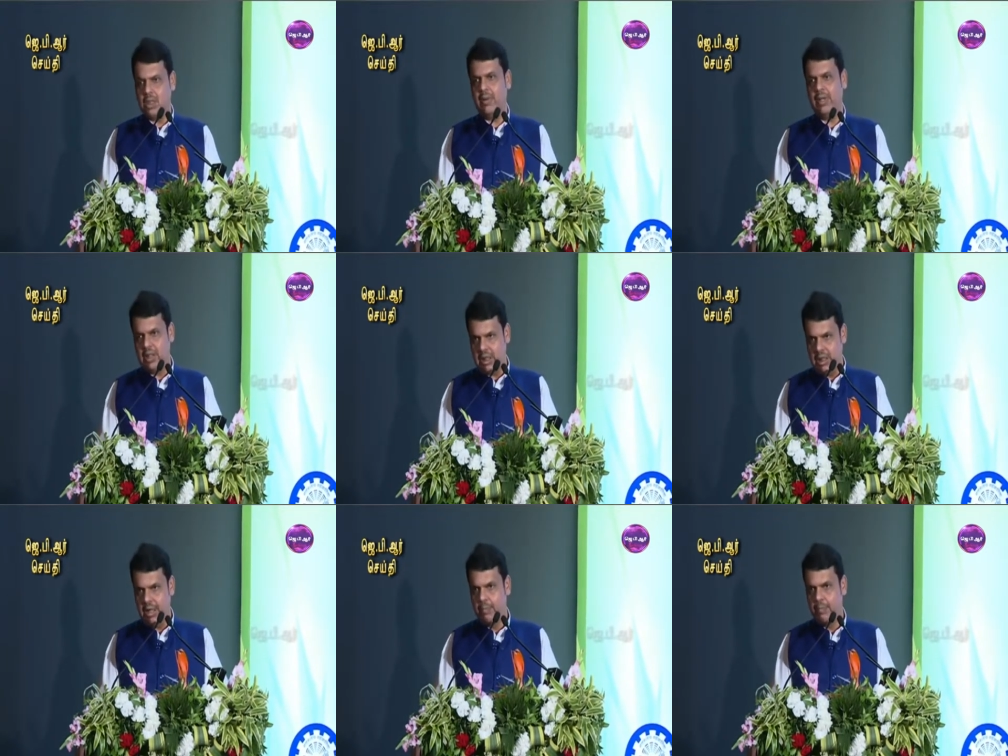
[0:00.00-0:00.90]
பாரதிய
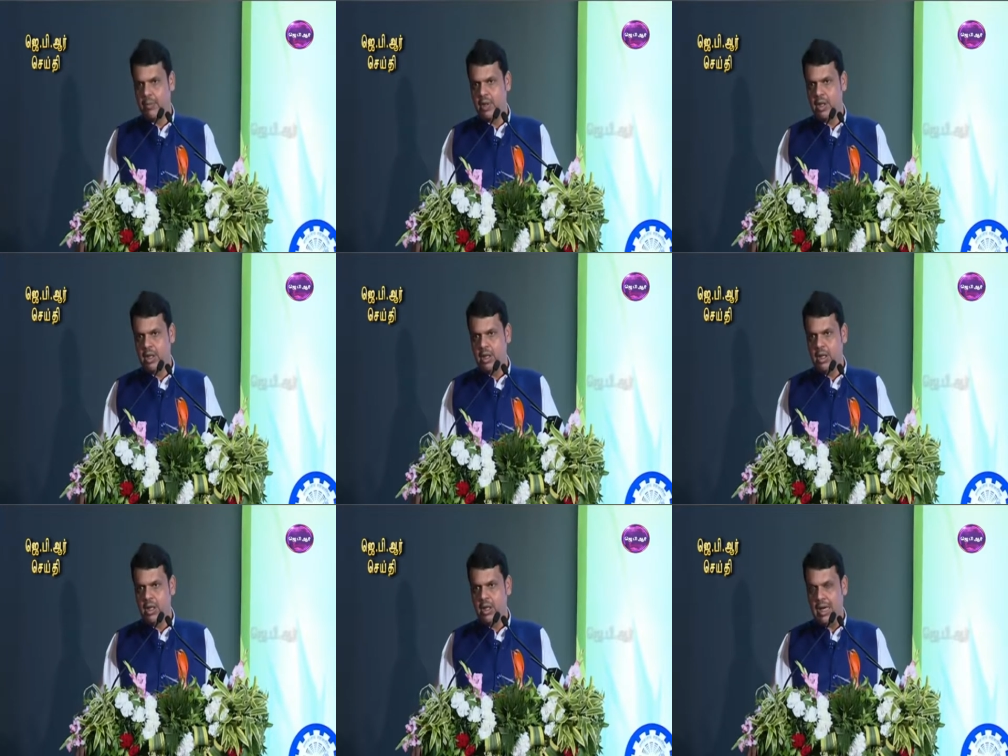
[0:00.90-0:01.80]
ஜனதாவுக்கு
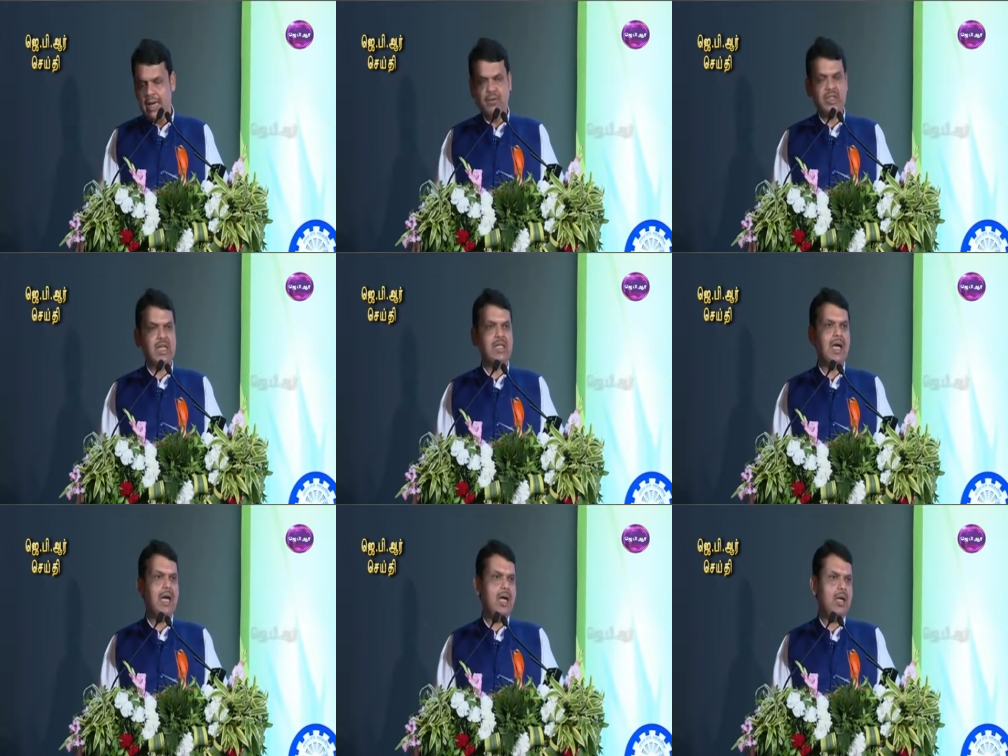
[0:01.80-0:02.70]
ஒரு கோடி
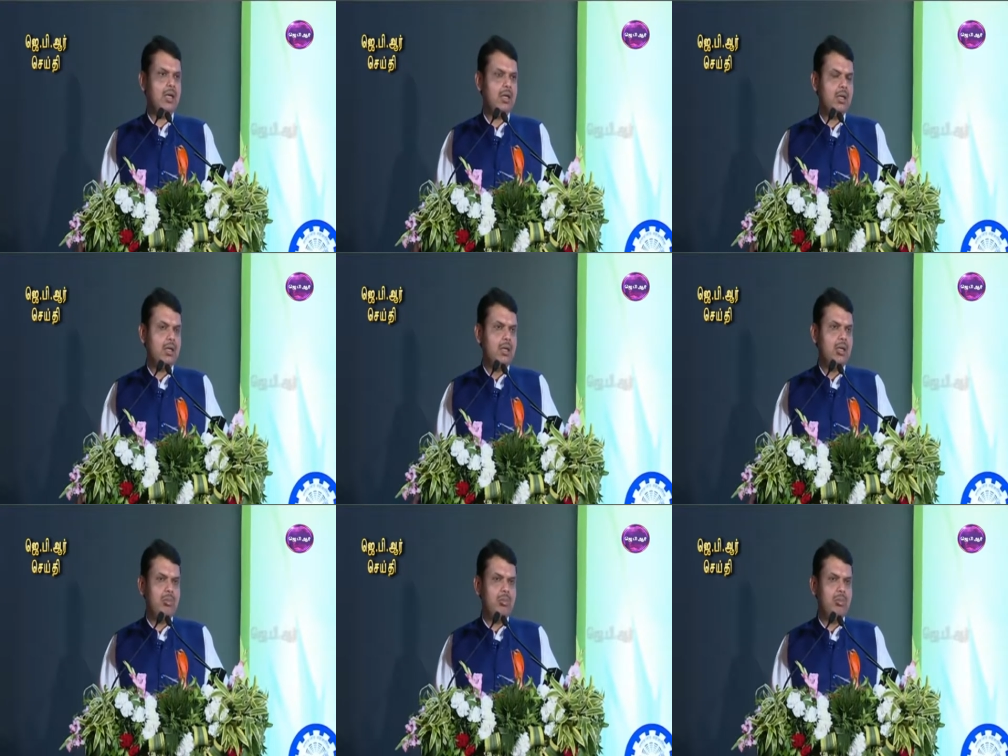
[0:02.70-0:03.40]
உறுப்பினர்கள் இருந்தனர்